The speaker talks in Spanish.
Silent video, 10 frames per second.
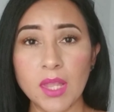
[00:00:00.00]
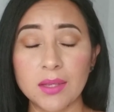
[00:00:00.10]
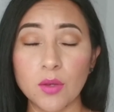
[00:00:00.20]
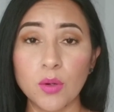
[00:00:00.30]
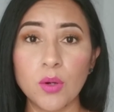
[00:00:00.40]

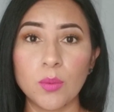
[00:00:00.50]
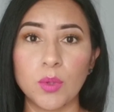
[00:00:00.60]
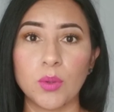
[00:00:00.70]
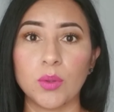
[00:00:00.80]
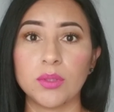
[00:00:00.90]
yo
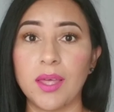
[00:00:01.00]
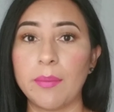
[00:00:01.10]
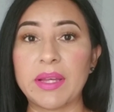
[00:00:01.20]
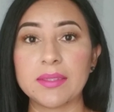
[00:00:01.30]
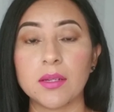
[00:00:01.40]
como nada
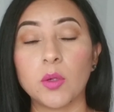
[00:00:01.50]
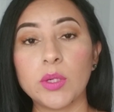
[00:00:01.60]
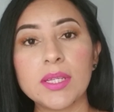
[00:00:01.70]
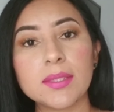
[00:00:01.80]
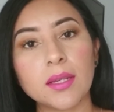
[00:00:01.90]
más tengo
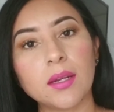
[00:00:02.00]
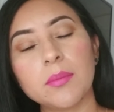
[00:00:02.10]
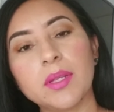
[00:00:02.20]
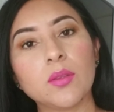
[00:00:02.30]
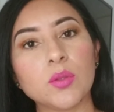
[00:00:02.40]

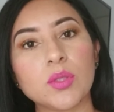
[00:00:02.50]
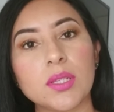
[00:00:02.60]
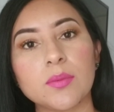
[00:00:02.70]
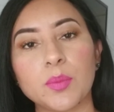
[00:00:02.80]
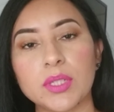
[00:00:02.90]
Instagram,
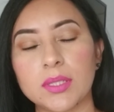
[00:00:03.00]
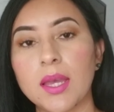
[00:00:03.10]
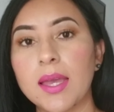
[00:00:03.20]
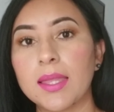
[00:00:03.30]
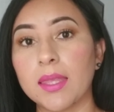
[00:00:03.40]
entonces pues
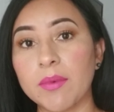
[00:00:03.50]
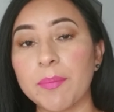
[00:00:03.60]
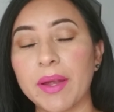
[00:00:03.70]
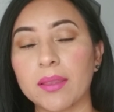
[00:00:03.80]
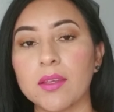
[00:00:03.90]
de mi
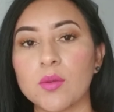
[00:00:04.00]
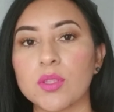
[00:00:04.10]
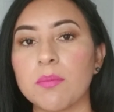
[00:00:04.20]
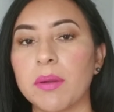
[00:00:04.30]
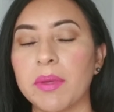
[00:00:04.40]
parte yo
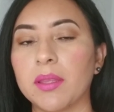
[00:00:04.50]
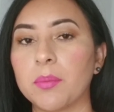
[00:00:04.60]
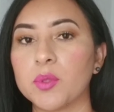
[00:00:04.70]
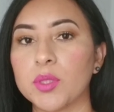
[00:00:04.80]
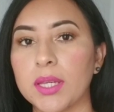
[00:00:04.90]
simplemente
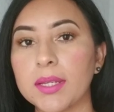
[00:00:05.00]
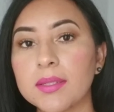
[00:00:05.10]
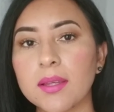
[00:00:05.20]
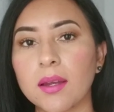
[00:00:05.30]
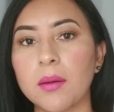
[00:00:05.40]
puse
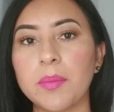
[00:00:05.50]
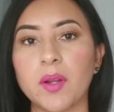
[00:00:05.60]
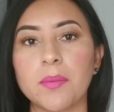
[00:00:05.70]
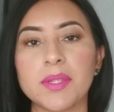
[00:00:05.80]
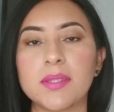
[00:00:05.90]
Instagram, pero
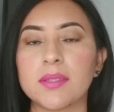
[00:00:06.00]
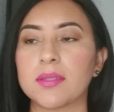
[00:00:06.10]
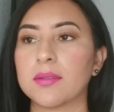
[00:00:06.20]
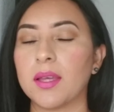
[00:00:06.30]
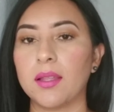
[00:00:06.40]
hay veces
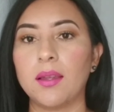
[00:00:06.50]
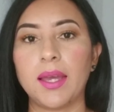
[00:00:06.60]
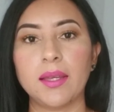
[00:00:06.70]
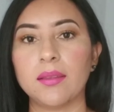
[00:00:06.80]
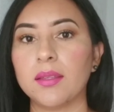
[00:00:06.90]
que la
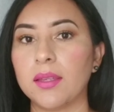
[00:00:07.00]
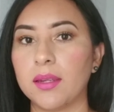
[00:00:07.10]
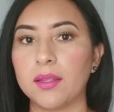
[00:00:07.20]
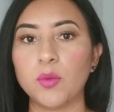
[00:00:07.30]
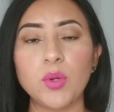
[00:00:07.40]
gente
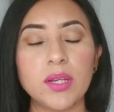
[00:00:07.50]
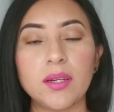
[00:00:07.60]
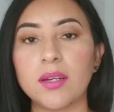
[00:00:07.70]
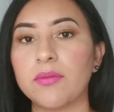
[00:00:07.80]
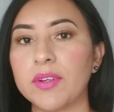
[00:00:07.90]
tiene
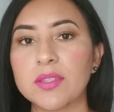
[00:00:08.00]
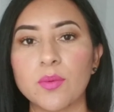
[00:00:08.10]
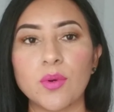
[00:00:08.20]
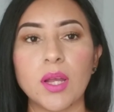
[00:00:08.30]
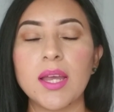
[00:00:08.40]
Twitter,
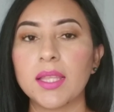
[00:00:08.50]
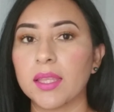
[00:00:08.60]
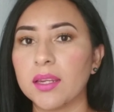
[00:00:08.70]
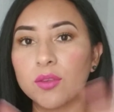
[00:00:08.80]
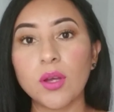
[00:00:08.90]
Facebook,
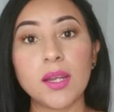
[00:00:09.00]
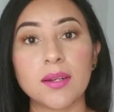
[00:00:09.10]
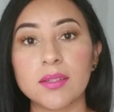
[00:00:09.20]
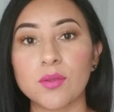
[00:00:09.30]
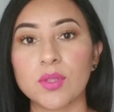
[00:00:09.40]
tiene todas las
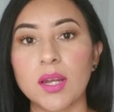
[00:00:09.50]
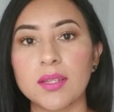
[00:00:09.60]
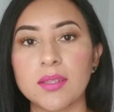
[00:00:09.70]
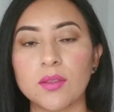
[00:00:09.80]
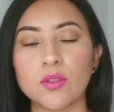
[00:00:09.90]
redes
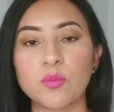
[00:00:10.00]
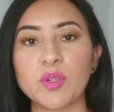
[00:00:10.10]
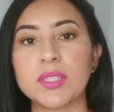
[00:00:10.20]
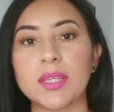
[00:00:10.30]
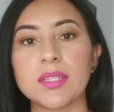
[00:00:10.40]
sociales, entonces
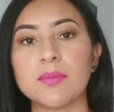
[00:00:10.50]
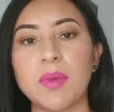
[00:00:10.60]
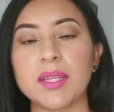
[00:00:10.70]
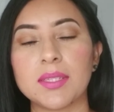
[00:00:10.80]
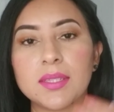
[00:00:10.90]
pues es
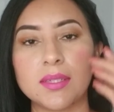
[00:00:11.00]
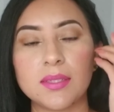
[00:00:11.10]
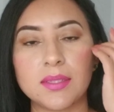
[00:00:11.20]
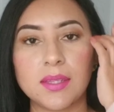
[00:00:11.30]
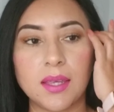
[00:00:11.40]
más,
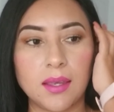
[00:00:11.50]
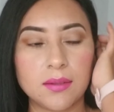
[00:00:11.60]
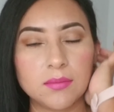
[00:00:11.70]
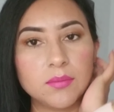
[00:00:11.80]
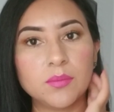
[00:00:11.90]
este,